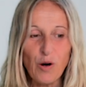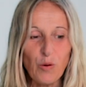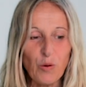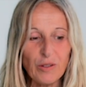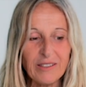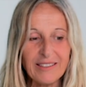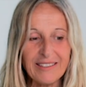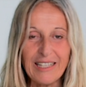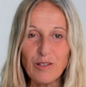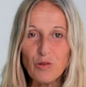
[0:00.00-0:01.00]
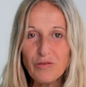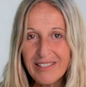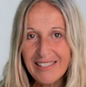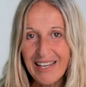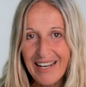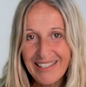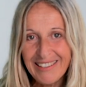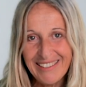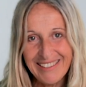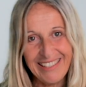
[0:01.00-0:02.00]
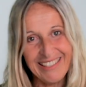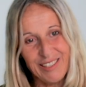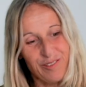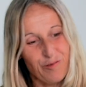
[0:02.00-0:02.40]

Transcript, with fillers: und der Löwenzahn ist ein ganz